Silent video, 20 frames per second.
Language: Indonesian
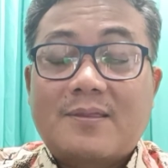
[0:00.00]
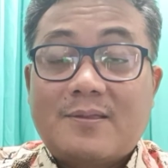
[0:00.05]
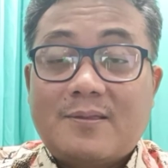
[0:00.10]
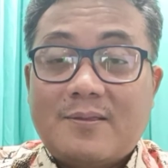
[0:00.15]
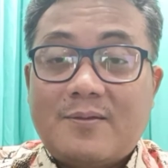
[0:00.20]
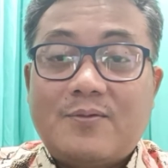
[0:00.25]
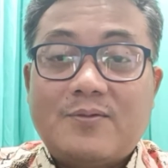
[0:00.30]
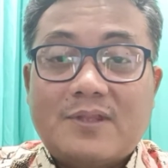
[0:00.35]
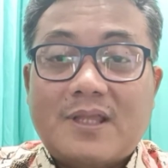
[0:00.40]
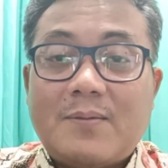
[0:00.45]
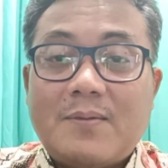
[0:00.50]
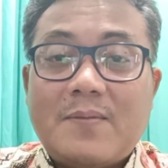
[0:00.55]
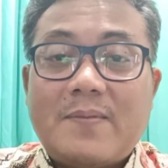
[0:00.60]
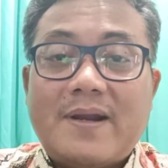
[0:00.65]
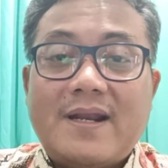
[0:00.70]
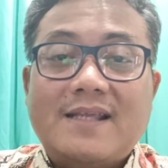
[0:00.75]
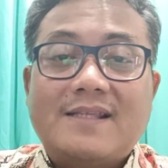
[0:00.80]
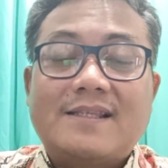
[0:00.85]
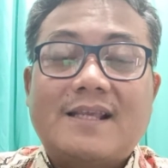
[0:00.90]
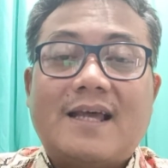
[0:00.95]
terutama
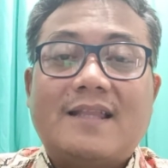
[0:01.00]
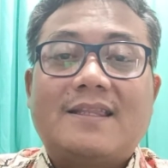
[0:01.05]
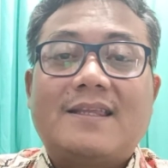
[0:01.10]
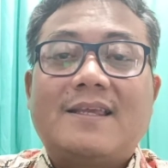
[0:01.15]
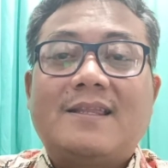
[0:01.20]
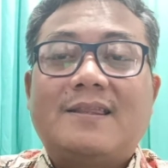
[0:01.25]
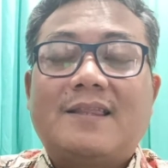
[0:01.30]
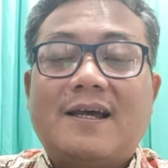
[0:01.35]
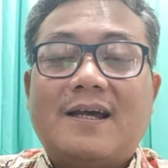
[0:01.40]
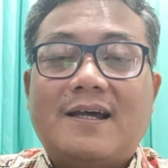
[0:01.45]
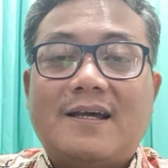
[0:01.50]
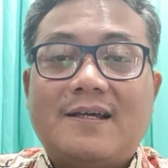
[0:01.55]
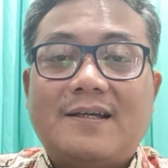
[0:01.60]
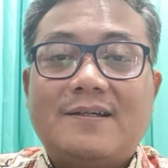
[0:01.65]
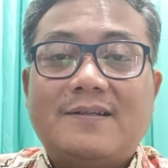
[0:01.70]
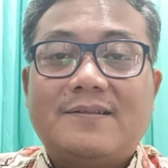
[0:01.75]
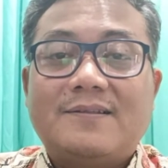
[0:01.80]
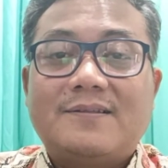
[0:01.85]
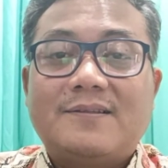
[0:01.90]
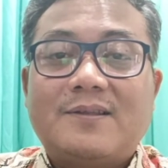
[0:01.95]
pada saat
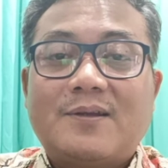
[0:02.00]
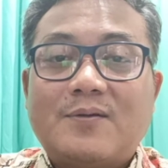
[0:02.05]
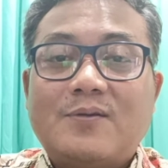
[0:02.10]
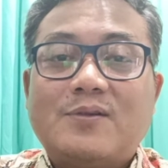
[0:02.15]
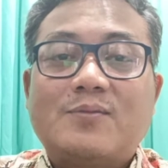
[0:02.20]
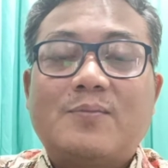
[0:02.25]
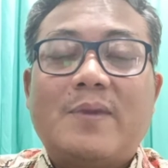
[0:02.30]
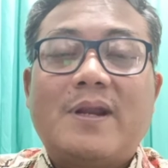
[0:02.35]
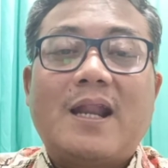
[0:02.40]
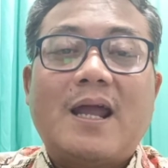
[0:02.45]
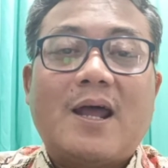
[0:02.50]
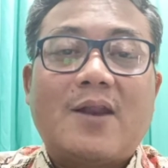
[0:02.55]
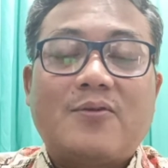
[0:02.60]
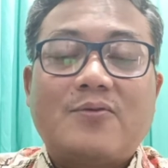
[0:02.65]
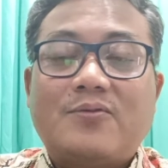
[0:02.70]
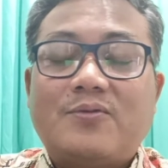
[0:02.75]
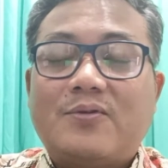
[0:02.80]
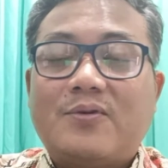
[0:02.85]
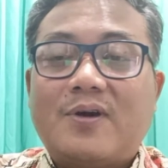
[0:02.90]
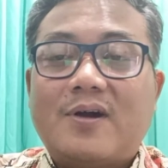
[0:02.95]
kita terus
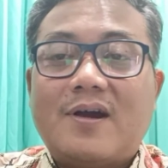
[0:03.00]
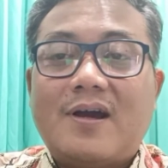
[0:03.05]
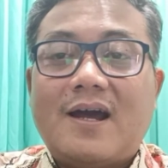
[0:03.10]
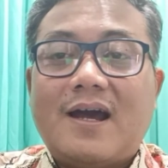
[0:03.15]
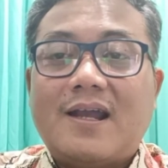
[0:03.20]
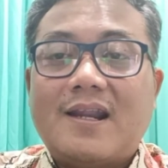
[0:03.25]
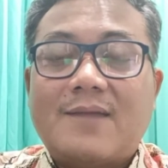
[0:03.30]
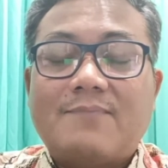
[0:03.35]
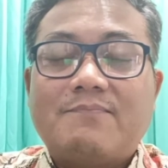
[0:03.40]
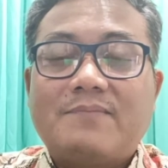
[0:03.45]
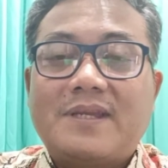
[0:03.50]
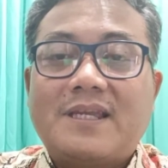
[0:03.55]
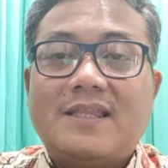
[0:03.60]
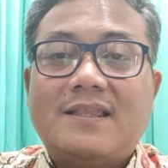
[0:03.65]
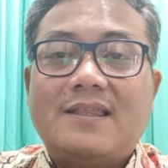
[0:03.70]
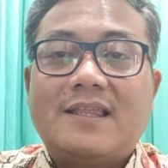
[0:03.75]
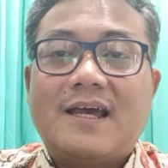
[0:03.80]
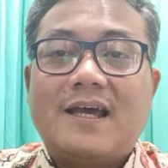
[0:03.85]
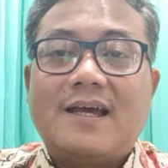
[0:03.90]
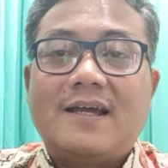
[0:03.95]
menaruh harap
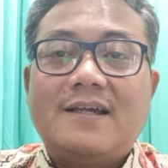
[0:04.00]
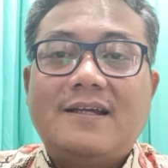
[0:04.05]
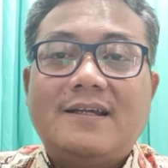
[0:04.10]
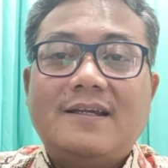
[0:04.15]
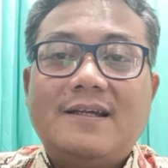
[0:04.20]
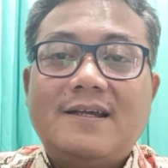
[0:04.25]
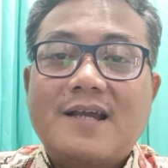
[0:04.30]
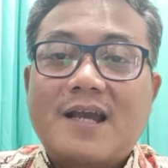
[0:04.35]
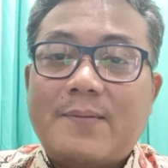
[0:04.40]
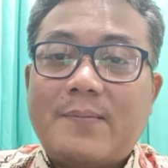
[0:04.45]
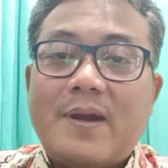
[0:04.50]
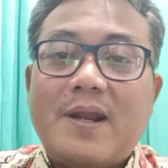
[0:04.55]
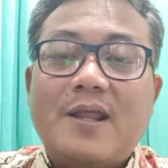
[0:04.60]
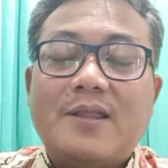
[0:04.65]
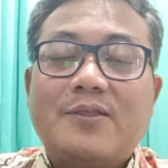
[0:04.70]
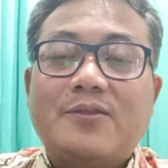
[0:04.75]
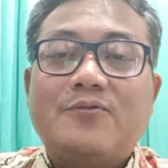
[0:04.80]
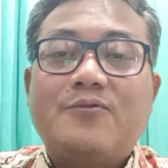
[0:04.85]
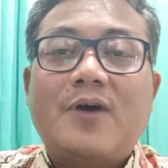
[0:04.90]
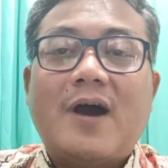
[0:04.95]
kita kepada
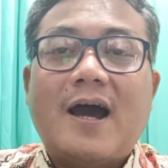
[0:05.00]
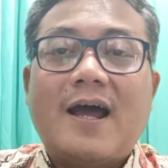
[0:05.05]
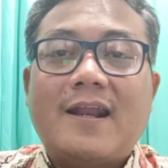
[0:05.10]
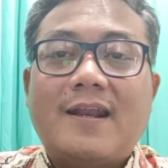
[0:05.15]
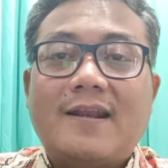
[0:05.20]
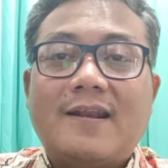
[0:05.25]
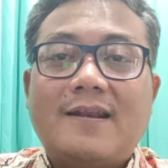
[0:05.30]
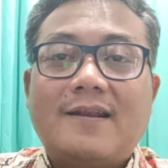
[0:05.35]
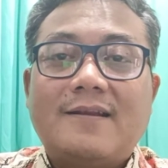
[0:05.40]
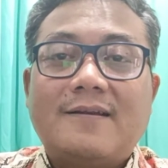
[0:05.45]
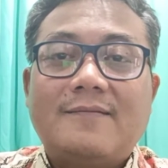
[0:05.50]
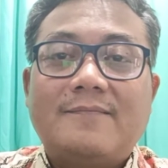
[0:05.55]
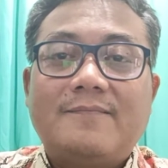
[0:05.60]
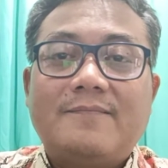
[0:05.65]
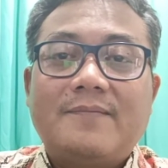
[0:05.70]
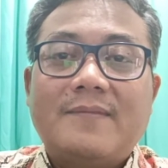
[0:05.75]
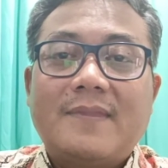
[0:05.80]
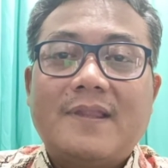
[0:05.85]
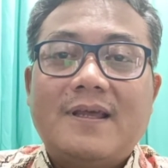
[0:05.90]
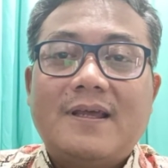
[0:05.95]
Tuhan.
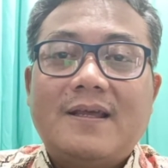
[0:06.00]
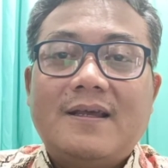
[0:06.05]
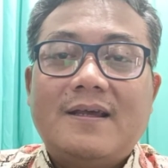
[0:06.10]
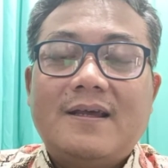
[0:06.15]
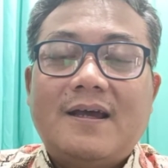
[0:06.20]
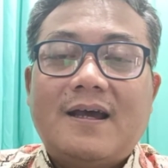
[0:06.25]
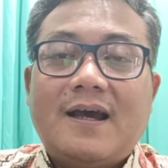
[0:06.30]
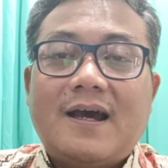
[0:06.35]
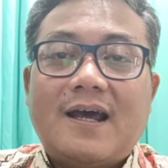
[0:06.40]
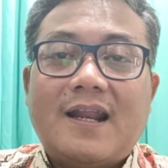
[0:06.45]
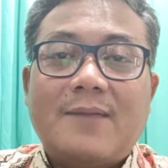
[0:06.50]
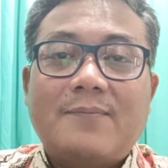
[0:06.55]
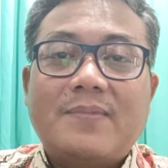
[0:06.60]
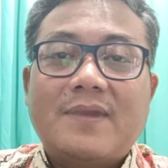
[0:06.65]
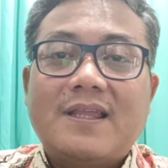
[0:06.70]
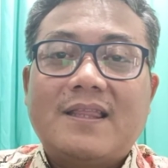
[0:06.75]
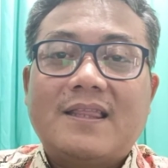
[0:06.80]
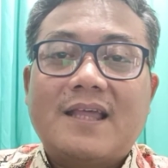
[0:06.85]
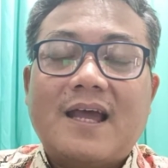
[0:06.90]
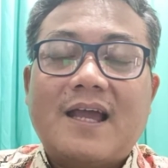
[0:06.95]
Harap
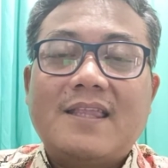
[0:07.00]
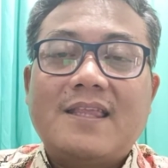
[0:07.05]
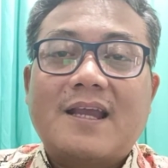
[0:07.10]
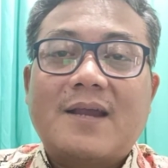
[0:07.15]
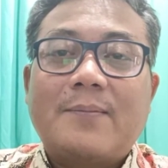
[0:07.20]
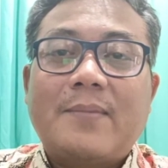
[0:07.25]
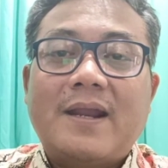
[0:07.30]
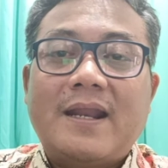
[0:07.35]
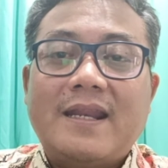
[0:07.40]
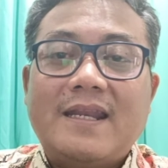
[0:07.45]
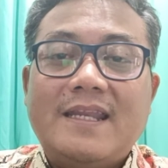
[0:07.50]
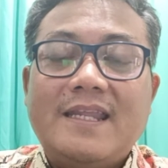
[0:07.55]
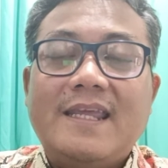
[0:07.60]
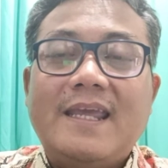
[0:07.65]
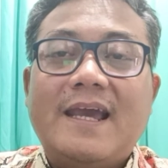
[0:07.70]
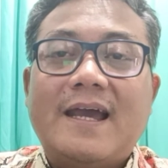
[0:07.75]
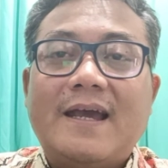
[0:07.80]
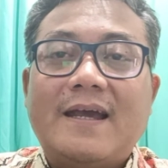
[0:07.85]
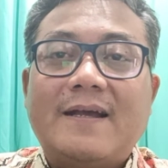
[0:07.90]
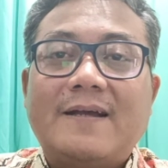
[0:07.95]
kita hanya kepada Dia.